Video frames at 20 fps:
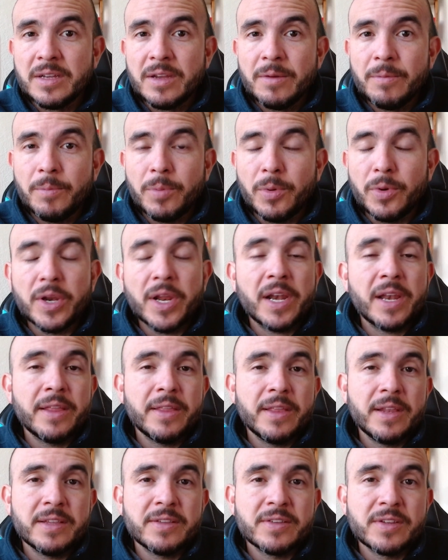ponerla
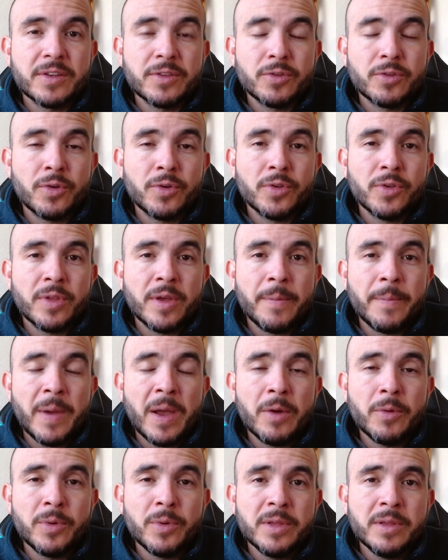en el escritorio de
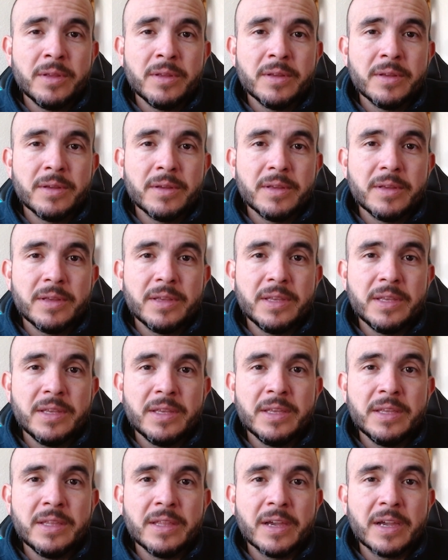Amauri
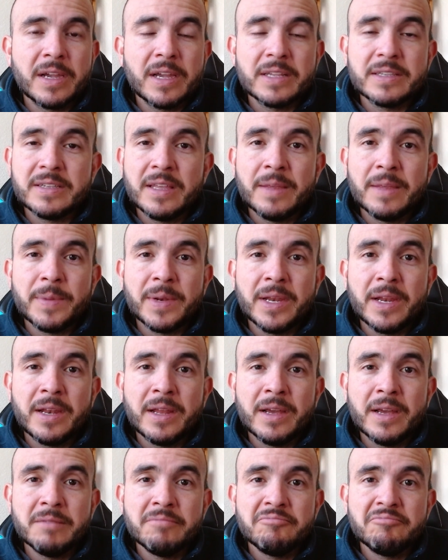y de que sea de
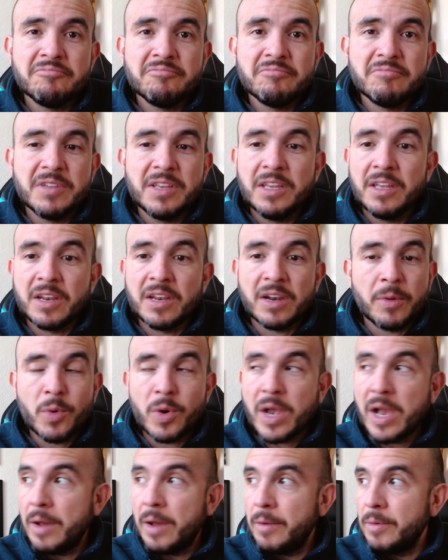manera
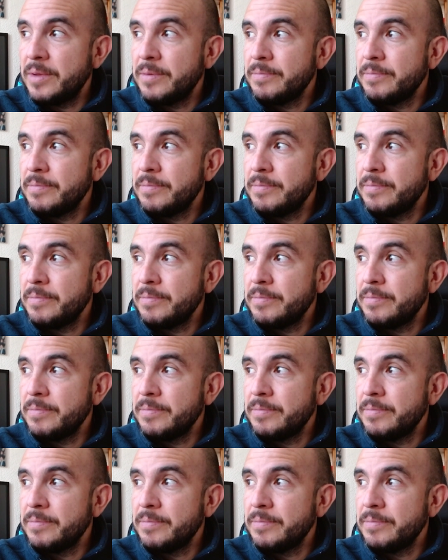irrevocable.